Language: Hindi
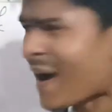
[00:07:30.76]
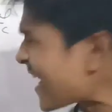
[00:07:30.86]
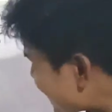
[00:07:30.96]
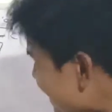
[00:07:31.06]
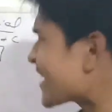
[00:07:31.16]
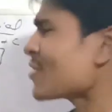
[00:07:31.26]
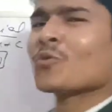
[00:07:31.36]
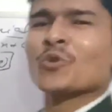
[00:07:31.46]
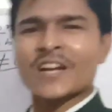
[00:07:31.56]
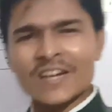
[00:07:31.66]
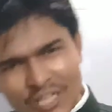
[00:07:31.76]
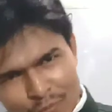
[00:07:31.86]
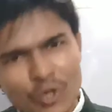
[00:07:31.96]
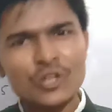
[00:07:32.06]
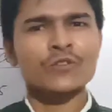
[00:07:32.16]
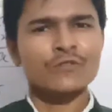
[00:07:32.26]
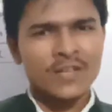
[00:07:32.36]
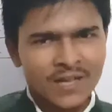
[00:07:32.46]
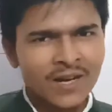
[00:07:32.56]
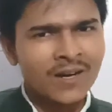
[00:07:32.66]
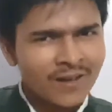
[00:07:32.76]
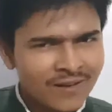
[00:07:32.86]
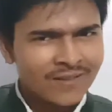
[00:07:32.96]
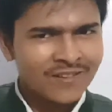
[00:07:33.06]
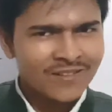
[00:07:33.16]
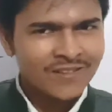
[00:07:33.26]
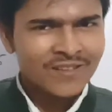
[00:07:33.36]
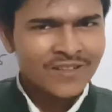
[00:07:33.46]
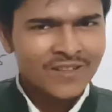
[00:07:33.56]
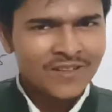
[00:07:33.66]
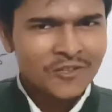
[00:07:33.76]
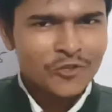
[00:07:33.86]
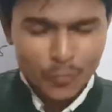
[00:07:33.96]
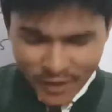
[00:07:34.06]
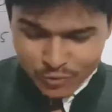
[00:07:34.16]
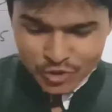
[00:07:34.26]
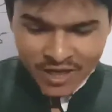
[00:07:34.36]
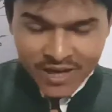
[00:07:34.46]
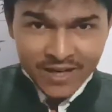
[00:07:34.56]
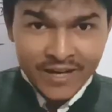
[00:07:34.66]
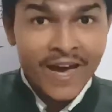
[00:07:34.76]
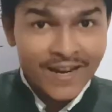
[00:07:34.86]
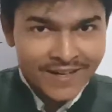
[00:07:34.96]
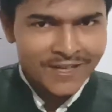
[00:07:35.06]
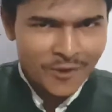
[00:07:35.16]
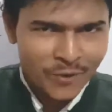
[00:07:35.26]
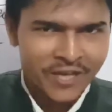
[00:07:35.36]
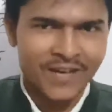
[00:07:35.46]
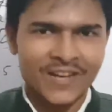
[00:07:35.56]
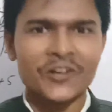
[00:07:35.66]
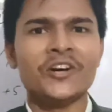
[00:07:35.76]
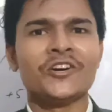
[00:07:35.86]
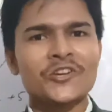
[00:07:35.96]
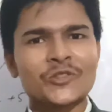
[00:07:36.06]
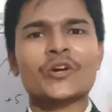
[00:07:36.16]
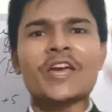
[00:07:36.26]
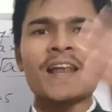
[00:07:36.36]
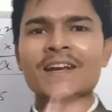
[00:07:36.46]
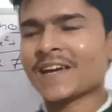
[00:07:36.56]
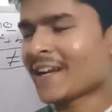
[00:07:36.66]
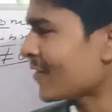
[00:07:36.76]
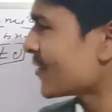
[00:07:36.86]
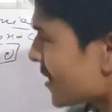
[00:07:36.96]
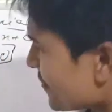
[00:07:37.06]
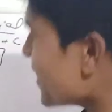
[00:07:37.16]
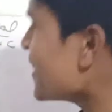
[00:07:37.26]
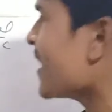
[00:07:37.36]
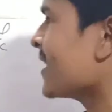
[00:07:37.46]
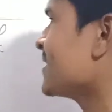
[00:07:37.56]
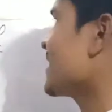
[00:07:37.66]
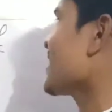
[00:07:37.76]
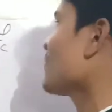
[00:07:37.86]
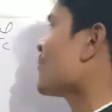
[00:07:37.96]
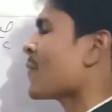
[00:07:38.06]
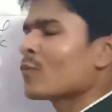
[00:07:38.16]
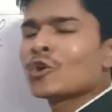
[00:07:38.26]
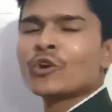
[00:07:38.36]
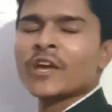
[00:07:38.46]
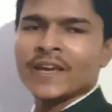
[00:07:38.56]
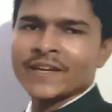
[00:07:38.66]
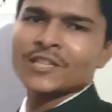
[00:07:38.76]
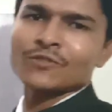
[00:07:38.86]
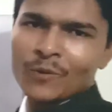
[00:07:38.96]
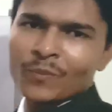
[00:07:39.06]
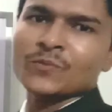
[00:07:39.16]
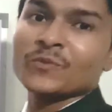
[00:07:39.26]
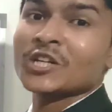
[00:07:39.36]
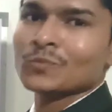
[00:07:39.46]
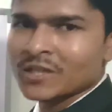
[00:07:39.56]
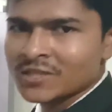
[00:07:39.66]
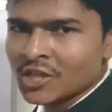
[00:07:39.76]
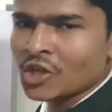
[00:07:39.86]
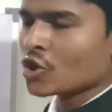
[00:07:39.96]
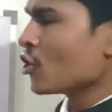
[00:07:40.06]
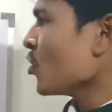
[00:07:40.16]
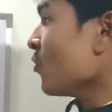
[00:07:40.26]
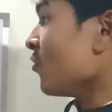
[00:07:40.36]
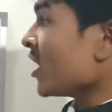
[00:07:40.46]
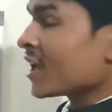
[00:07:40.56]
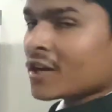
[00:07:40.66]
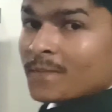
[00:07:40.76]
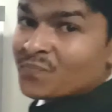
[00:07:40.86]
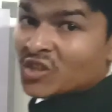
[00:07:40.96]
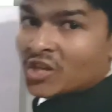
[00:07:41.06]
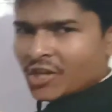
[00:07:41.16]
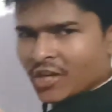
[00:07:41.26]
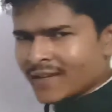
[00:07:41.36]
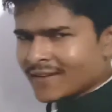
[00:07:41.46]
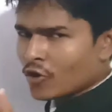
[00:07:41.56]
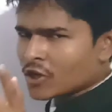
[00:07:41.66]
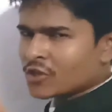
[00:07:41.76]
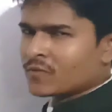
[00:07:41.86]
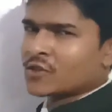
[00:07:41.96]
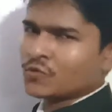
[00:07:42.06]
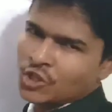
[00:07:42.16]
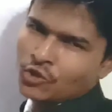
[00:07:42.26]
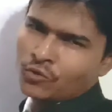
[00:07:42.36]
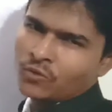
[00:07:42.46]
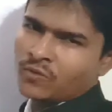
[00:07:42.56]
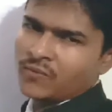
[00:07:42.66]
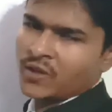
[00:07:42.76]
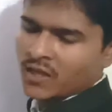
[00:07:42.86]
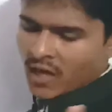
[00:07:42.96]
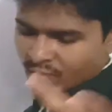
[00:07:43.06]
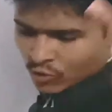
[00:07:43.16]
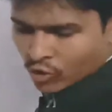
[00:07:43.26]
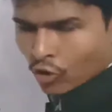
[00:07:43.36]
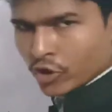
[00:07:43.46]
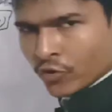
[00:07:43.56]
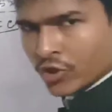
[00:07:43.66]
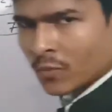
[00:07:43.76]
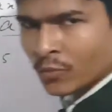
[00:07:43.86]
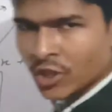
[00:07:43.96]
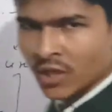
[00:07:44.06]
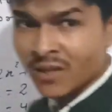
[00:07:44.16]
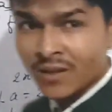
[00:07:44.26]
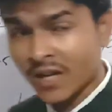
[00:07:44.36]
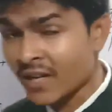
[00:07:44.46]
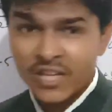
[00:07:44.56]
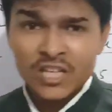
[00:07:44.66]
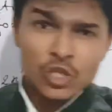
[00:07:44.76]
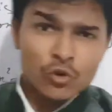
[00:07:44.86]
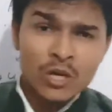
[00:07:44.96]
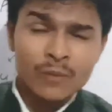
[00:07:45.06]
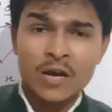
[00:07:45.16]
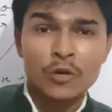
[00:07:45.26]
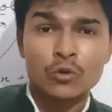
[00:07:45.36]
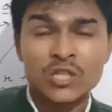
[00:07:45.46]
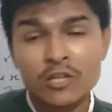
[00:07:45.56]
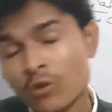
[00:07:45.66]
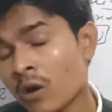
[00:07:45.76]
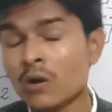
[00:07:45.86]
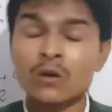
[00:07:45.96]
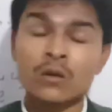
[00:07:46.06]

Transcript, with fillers: बात कर रहे हो क्वाड्रेटिक पोलिनोमियल का तो भाई उसका ख्याल रखना पड़ेगा ना तो ख्याल रखने का मतलब यही है जनरल फॉर्म आप बोलोगे ए एक्स स्क्वायर प्लस बी एक्स प्लस सी वेयर ए नॉट इक्वल टू जीरो फिर अगर आपसे कोई क्रॉस क्वेश्चन पूछे अगर ए जीरो के बराबर हो जाए तो